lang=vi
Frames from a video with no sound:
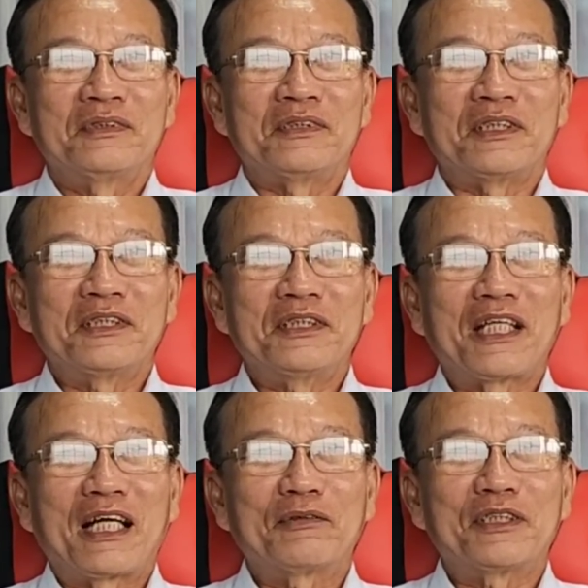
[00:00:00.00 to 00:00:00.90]
những người
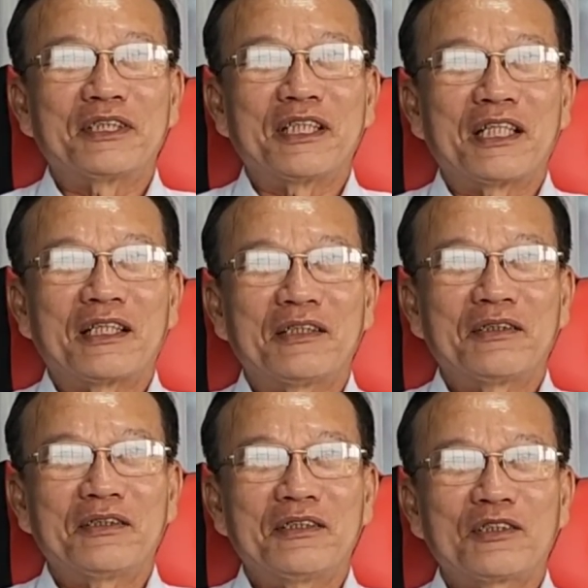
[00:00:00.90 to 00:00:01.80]
nào thì à,
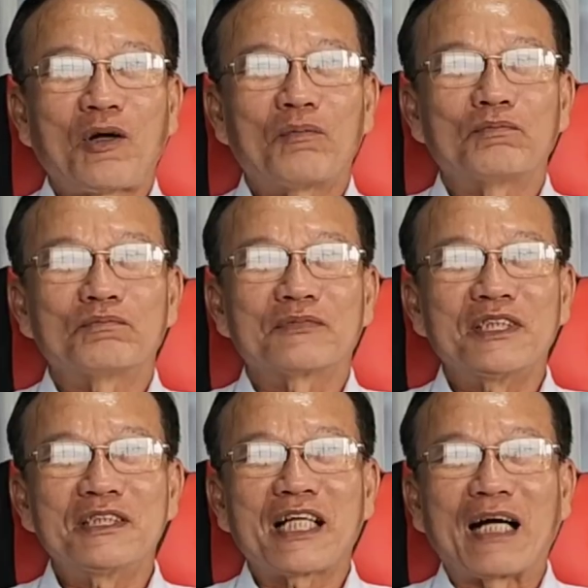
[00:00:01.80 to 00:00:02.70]
nó cùng
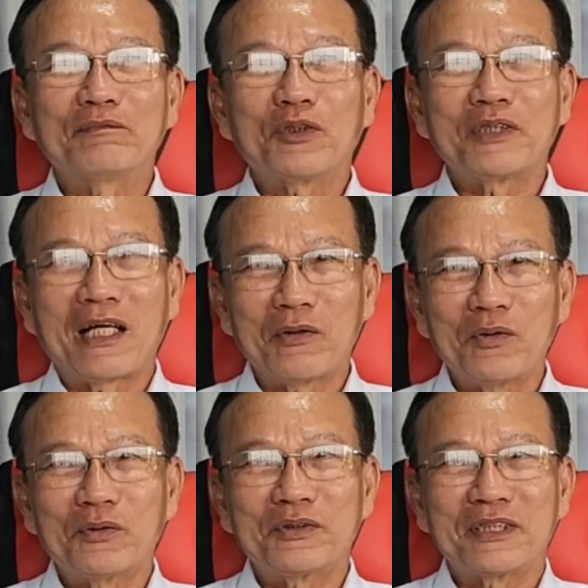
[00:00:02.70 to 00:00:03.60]
thương cảm cho
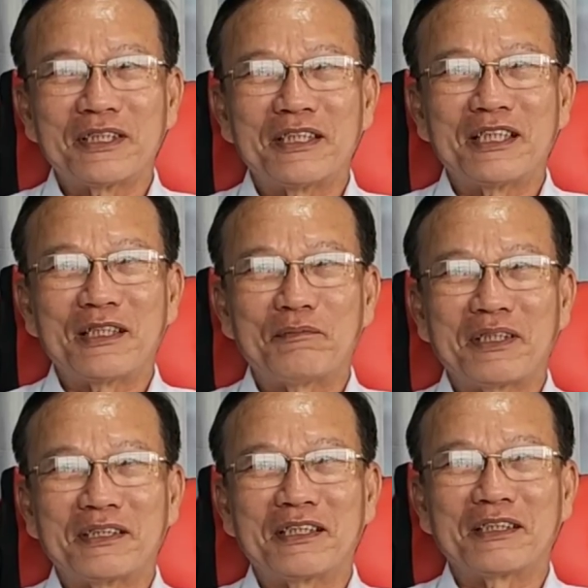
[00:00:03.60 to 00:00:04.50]
nhau thì
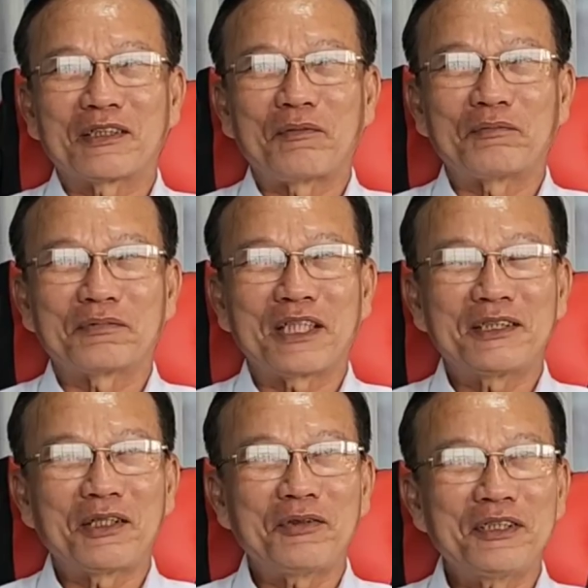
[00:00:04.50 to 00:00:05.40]
mình cùng kết
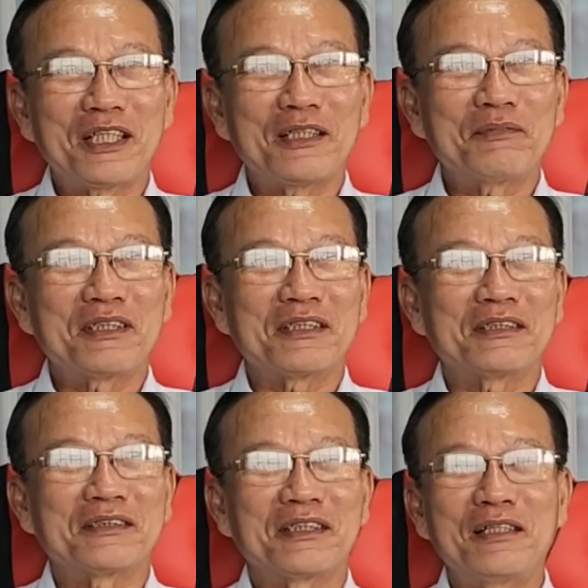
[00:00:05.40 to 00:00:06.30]
nối để mà
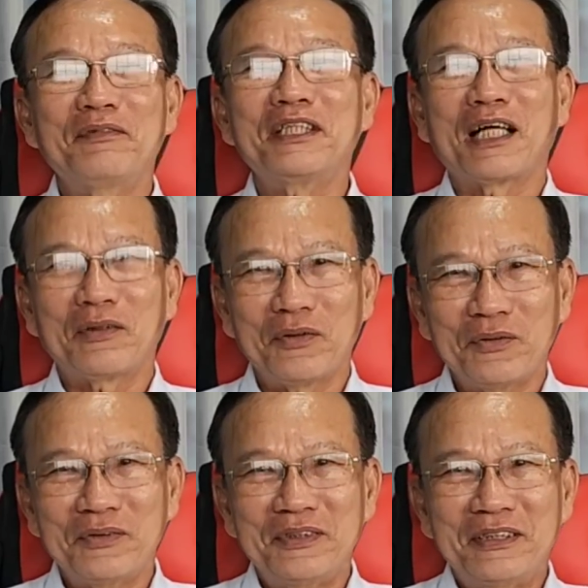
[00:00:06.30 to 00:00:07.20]
đến với nhau
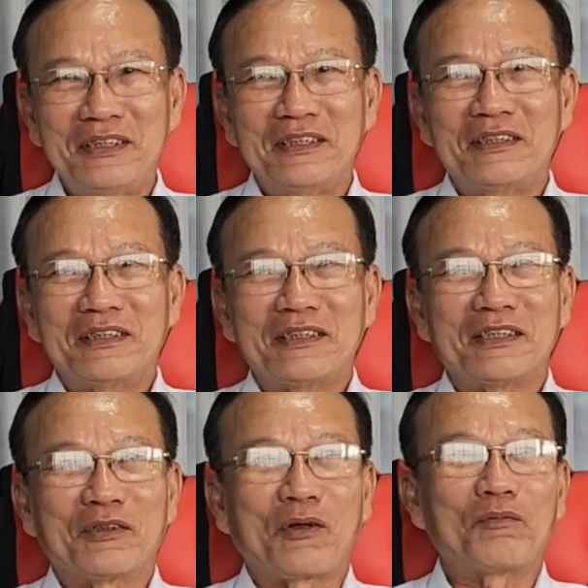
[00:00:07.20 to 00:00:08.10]
thì
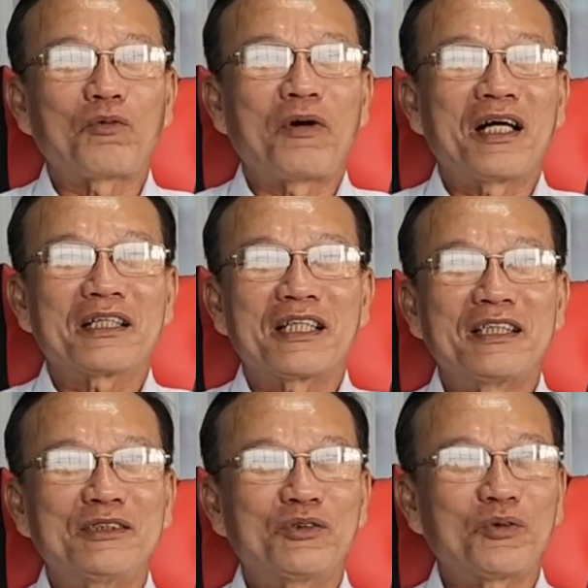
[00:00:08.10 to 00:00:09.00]
cũng qua
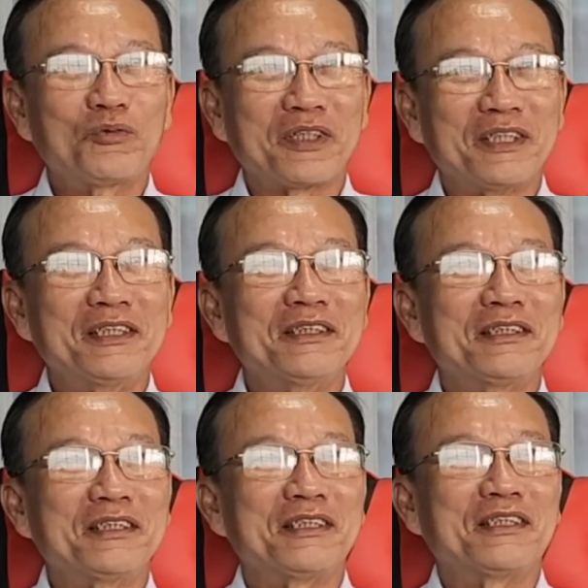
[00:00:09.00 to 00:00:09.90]
kênh Tuấn Vĩ
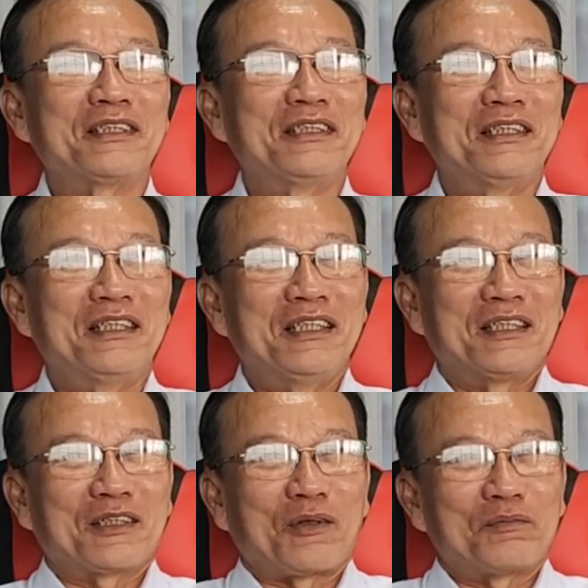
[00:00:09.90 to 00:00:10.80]
thì
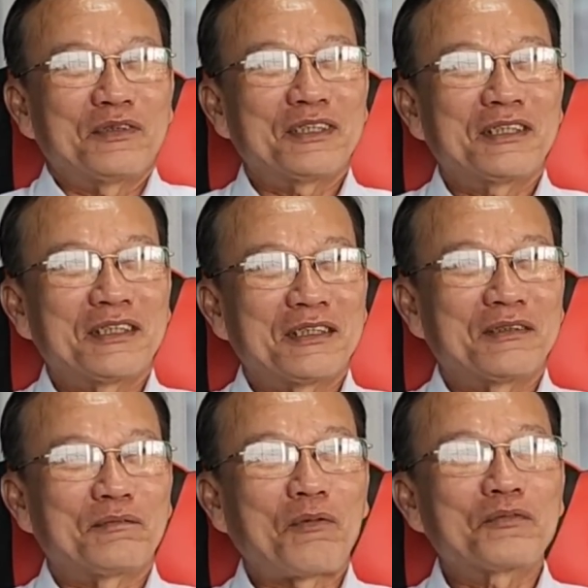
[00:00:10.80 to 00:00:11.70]
cũng
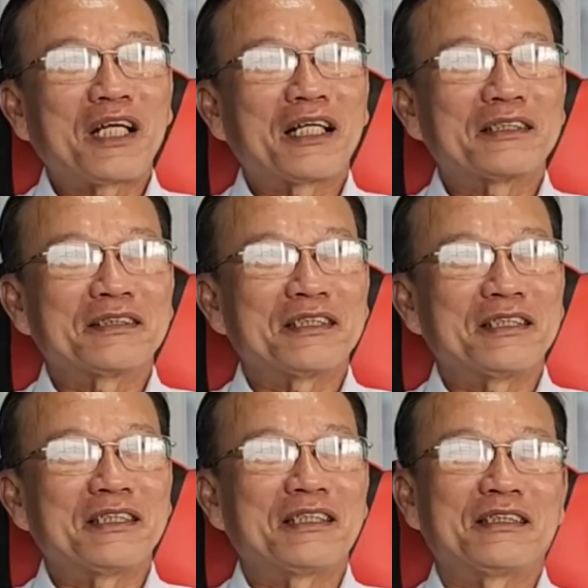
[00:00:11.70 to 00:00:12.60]
mong rằng thì